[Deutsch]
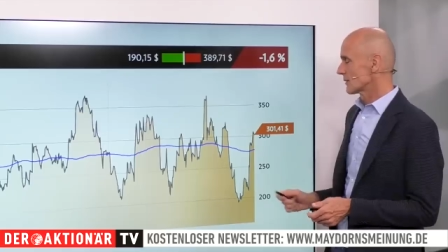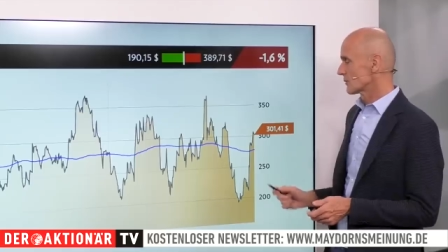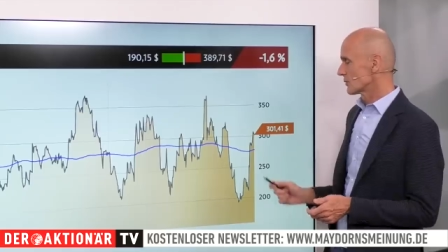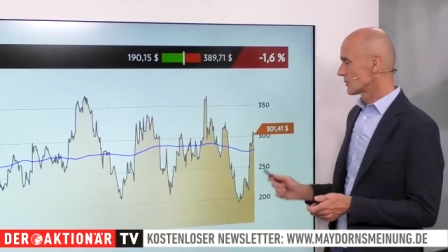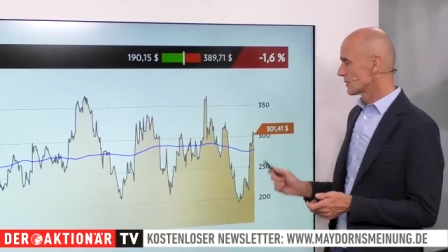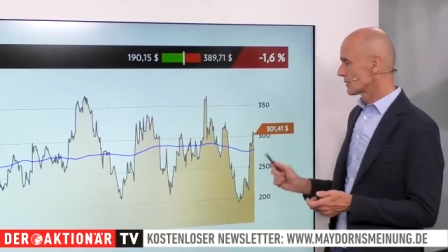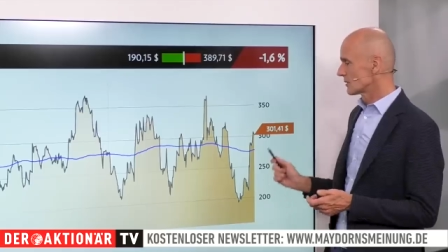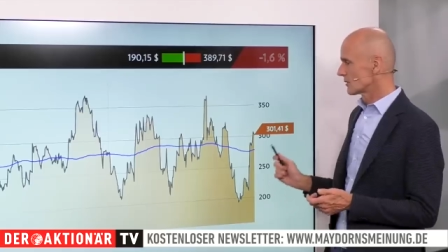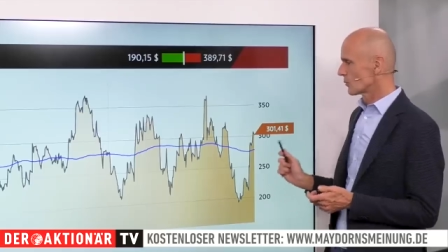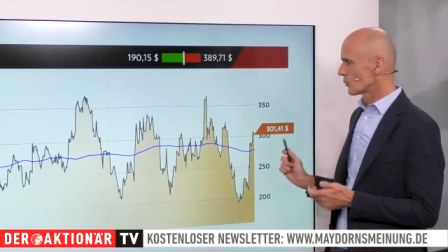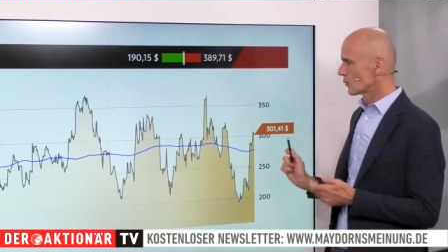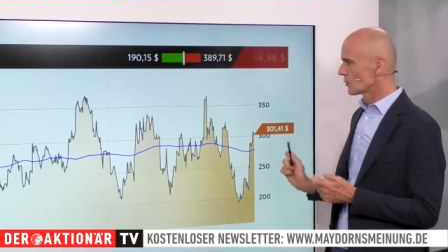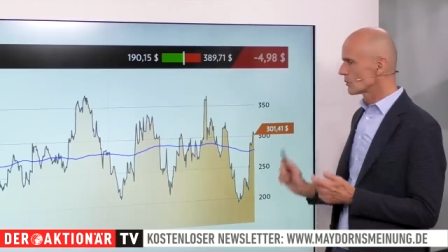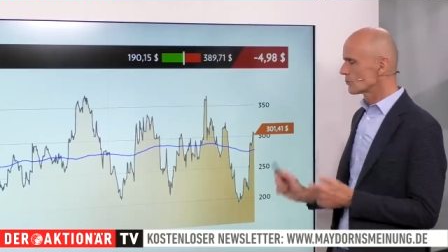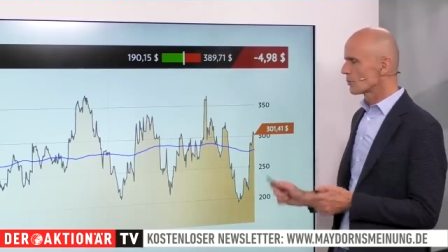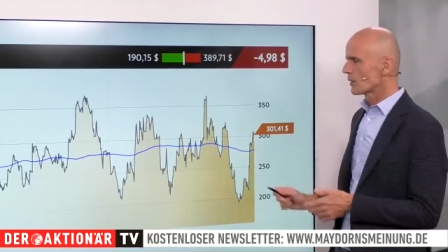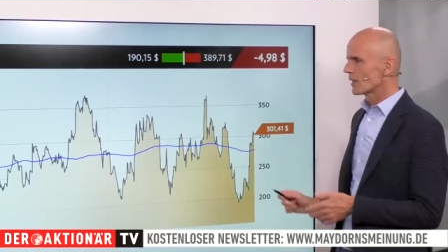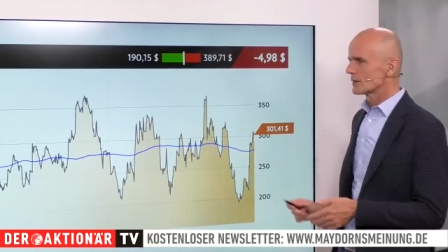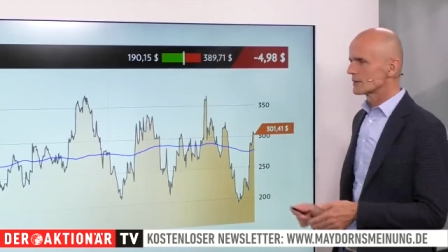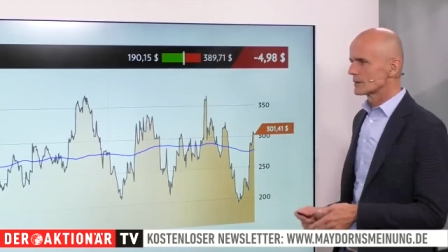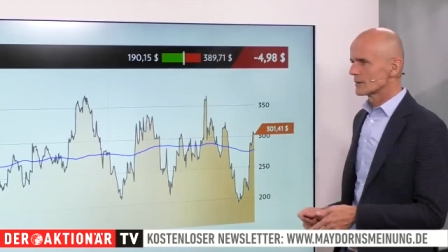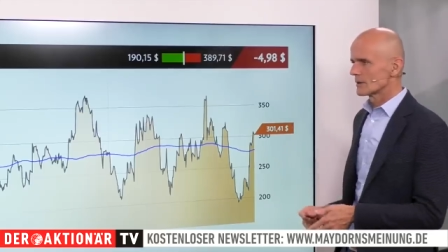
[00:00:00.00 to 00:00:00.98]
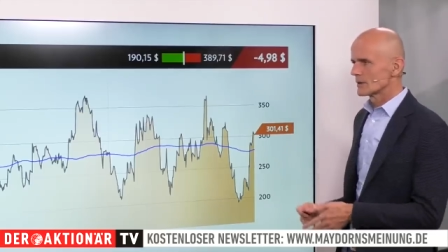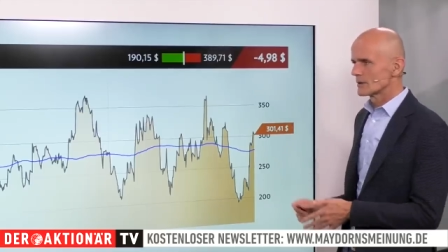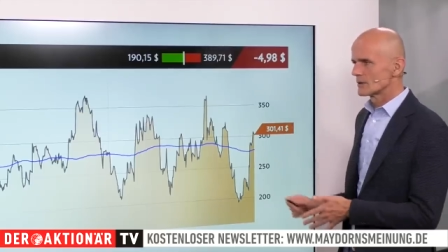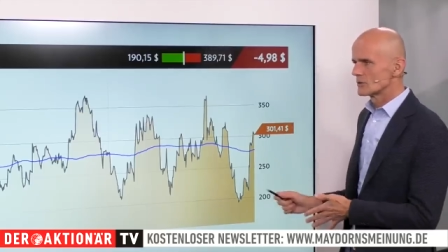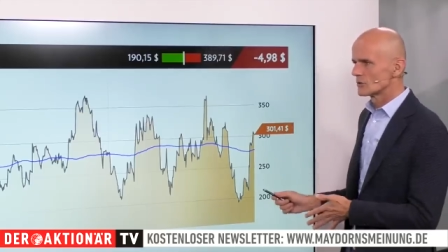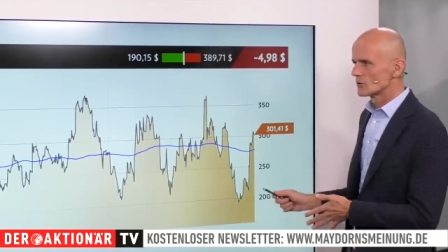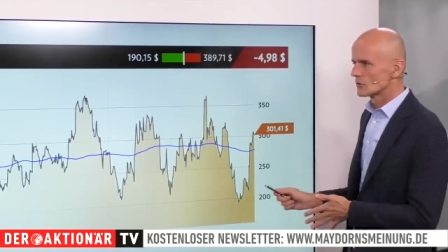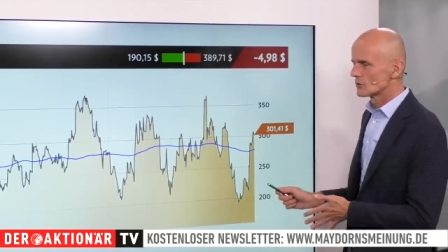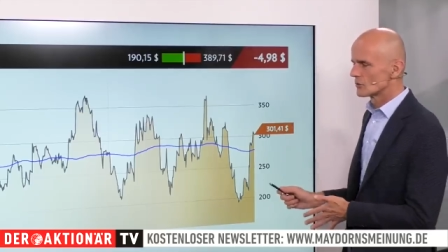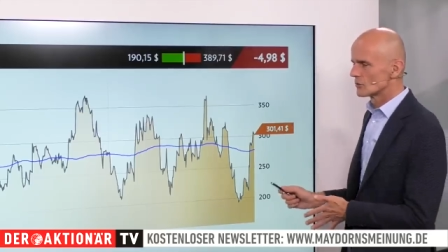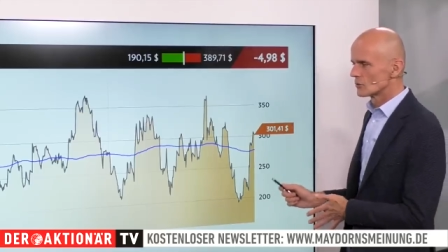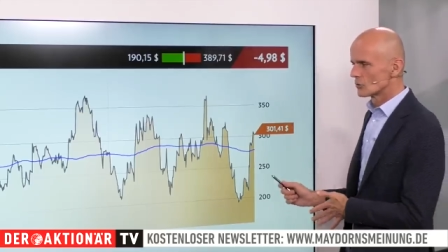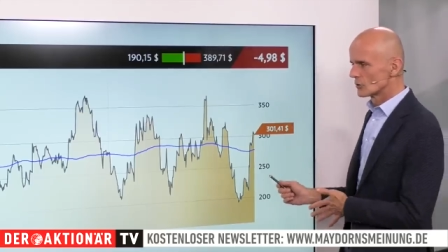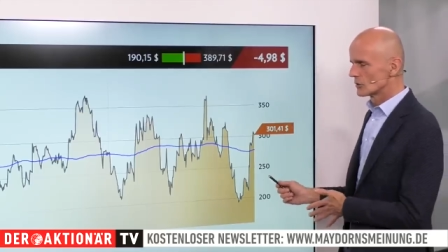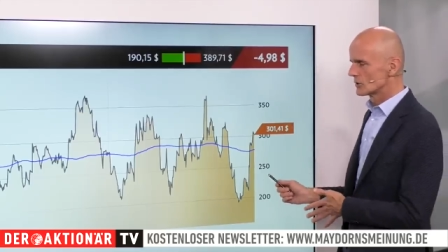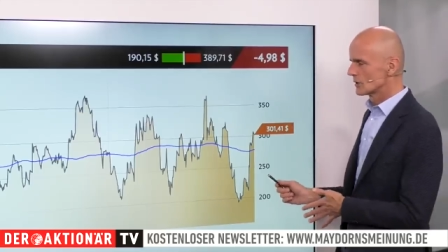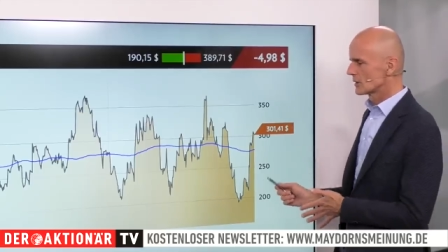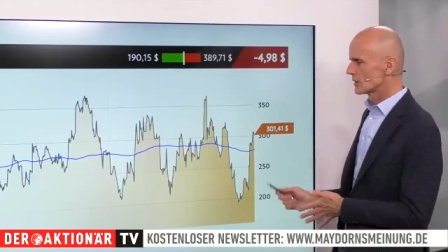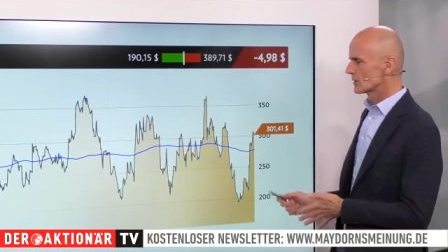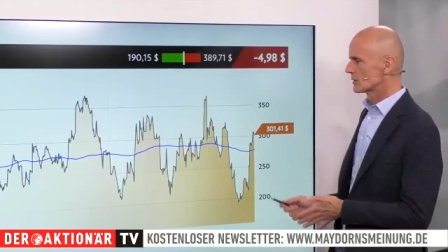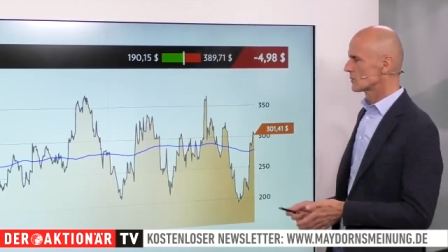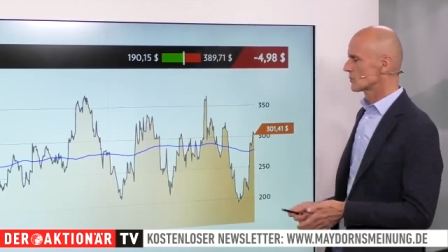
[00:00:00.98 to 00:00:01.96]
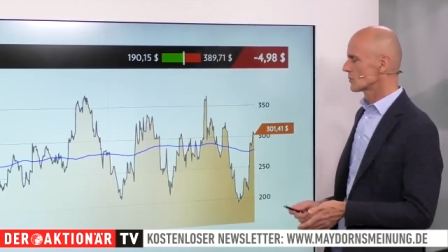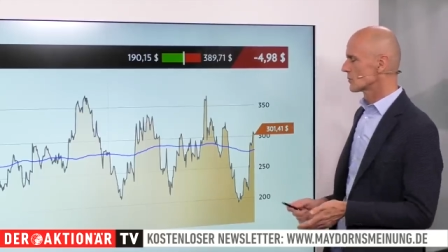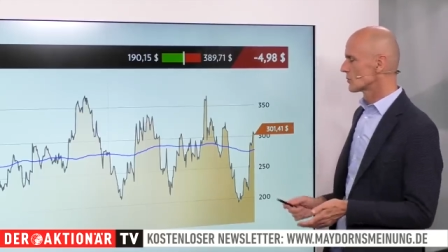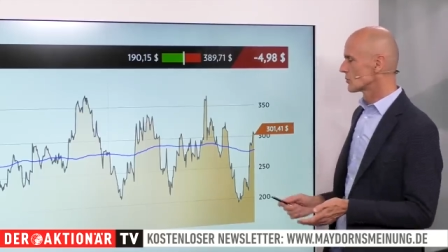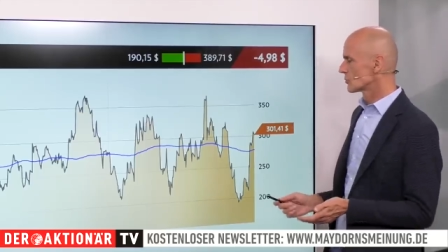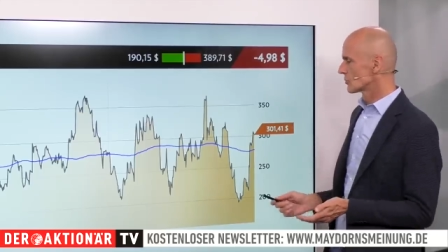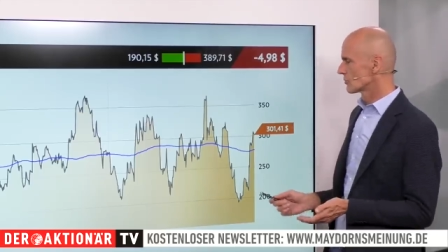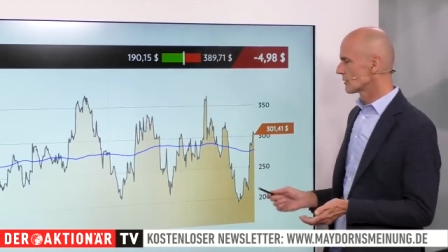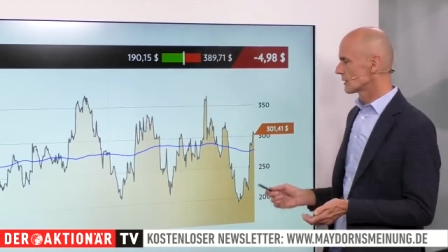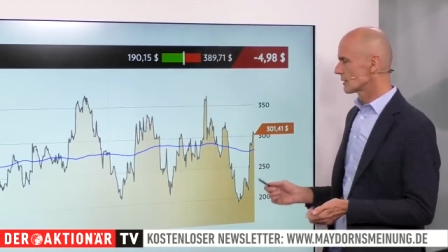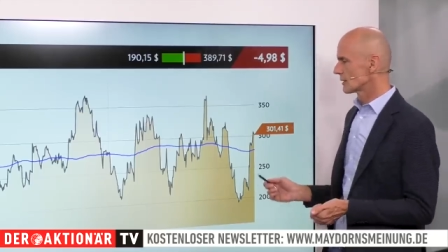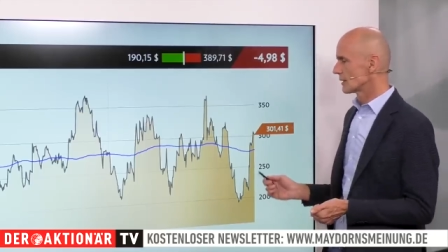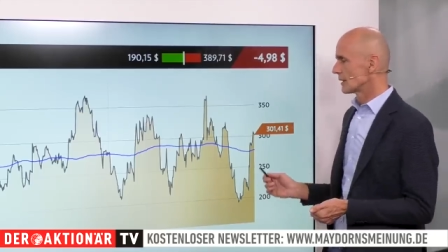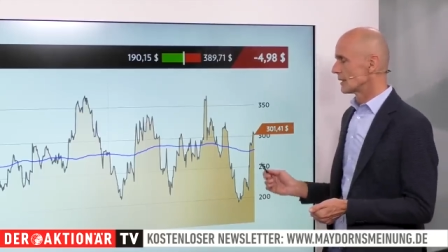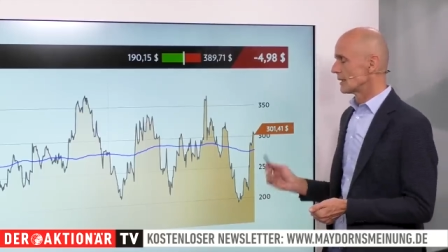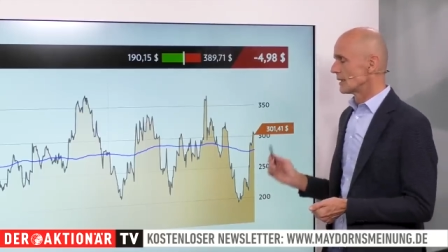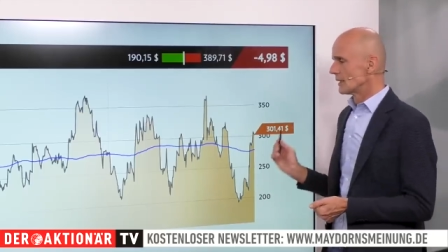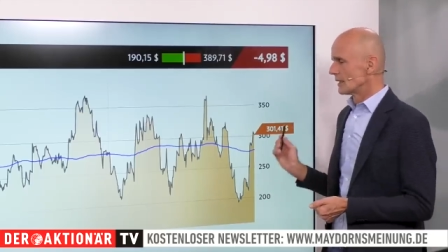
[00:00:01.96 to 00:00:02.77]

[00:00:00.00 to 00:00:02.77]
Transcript: Also diese hohen Preise lassen sich durchsetzen und insoweit